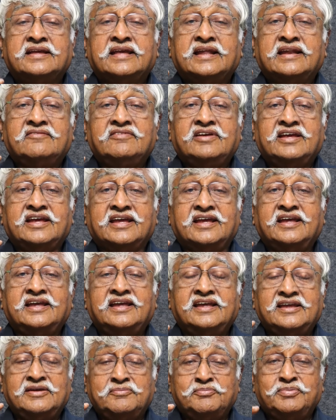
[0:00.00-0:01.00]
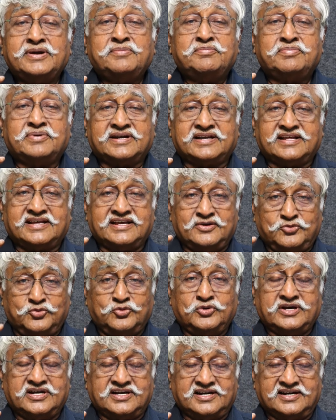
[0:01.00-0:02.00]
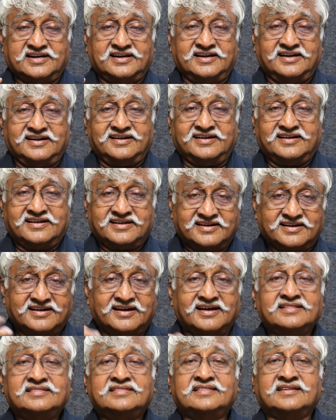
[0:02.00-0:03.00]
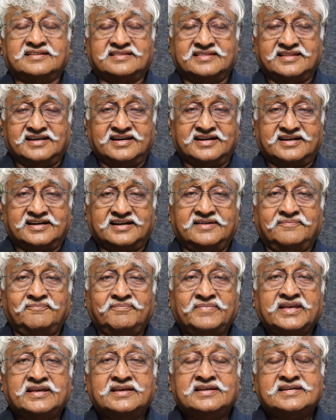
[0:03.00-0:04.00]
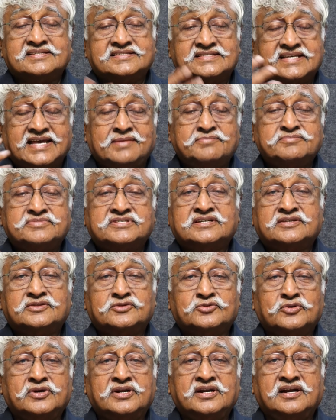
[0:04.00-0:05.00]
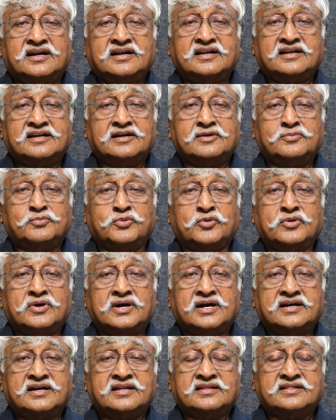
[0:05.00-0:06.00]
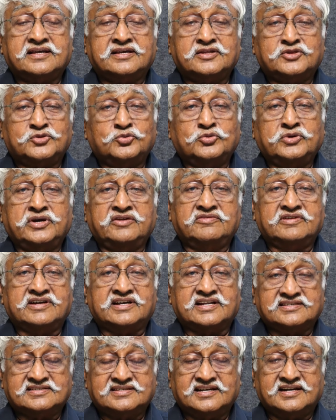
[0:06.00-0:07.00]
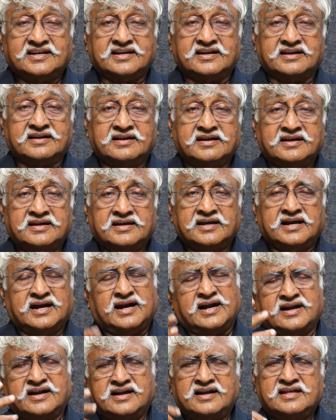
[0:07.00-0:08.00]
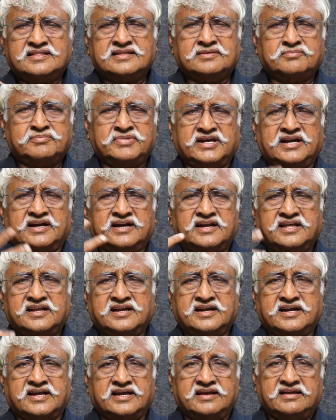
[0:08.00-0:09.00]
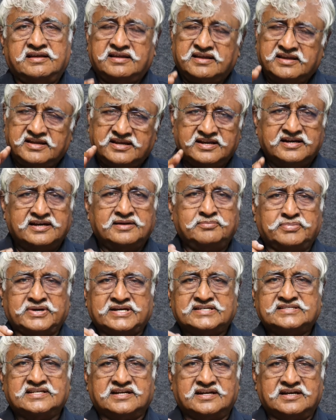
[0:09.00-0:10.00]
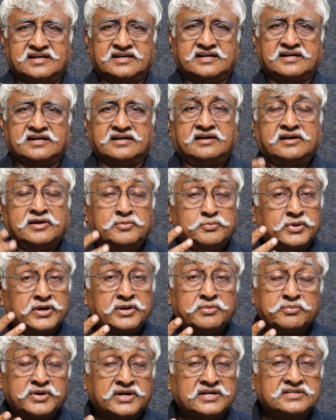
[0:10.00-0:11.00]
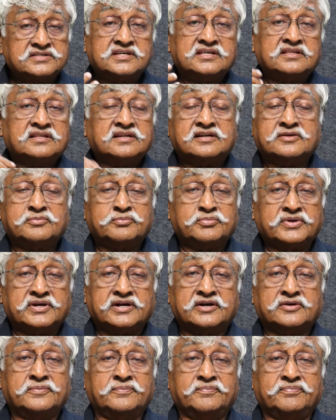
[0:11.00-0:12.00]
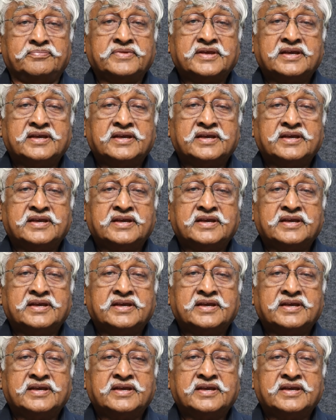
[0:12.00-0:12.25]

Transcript: எனவே இப்படிப்பட்ட ஊடகங்கள் காத்திருந்தார்கள் சாம்சங் தொழிலாளர்கள் போராட்டத்தை தூண்டிவிட்ட சிலர் அட்ரா தம்பி அண்ணன் இருக்கேன் என்று பேசினார்கள் இப்படி பேசியதற்கு பிறகும்